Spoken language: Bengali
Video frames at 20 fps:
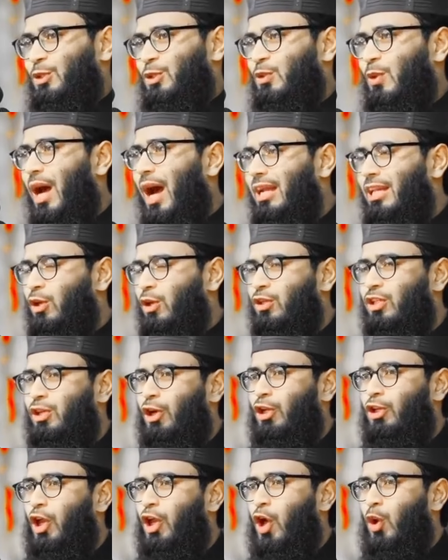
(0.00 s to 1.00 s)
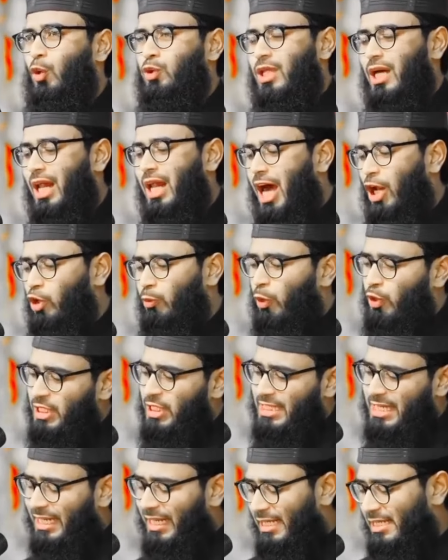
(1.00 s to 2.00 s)
তো আলী রদি অল্লাহ তাহলে আনু
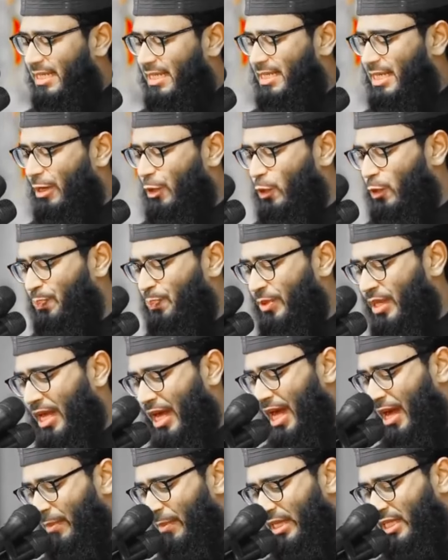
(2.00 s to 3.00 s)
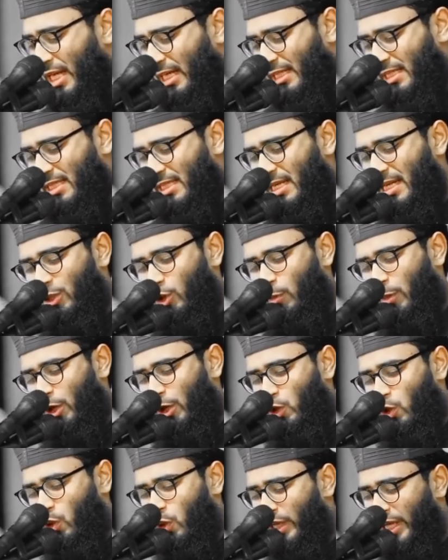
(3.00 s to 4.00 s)
বলছে ঠিক আছে যাও আমি যাচ্ছি তোমার
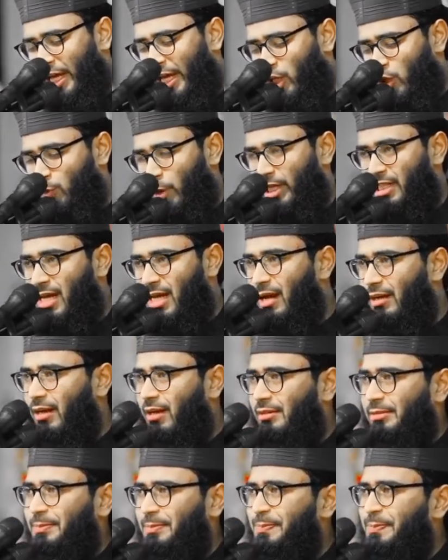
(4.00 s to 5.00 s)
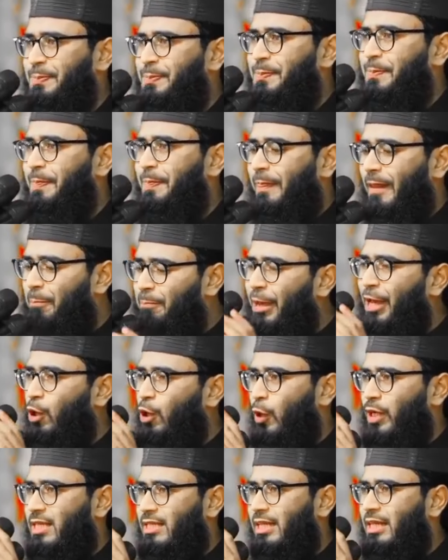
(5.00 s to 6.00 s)
জন্য নিয়ে আসবো একটা আনার বের
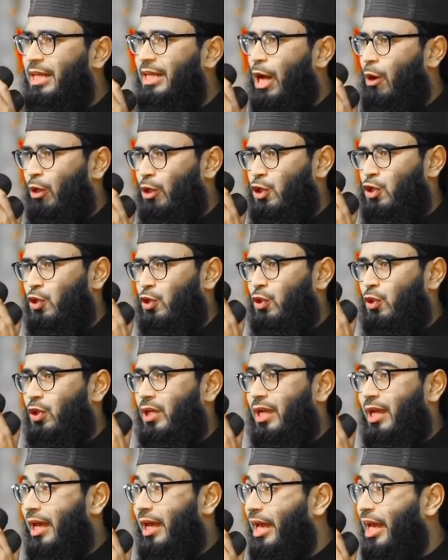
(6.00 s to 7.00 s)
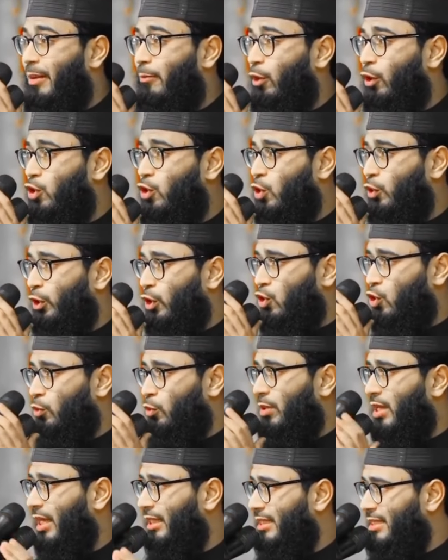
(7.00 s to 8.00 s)
হয়েছে নেওয়ার জন্য এই মনোযোগ দিয়ে
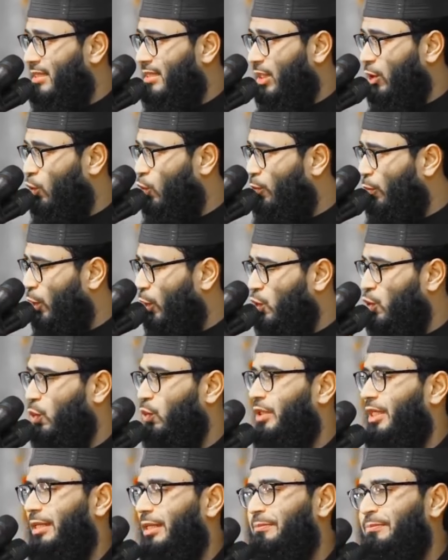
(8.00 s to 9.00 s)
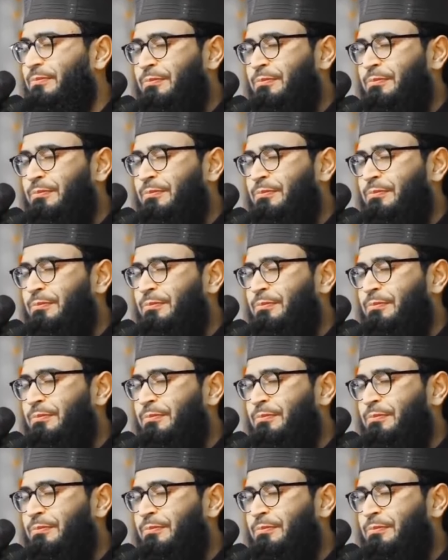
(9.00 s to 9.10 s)
শুনবেন হাদিসটা খুব মনোযোগ দিয়ে